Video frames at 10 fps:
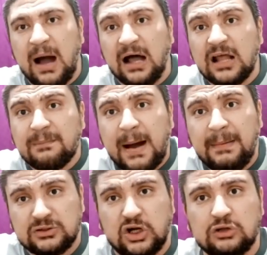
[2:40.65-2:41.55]
مع الاربع
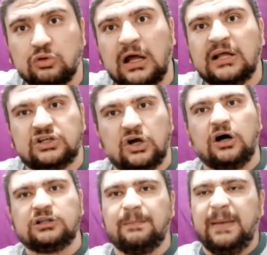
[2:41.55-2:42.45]
ماتشات دول علشان
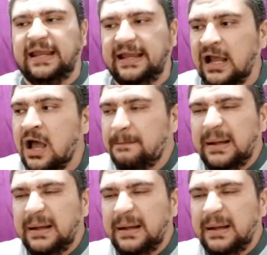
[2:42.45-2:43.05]
خاطر بيكيه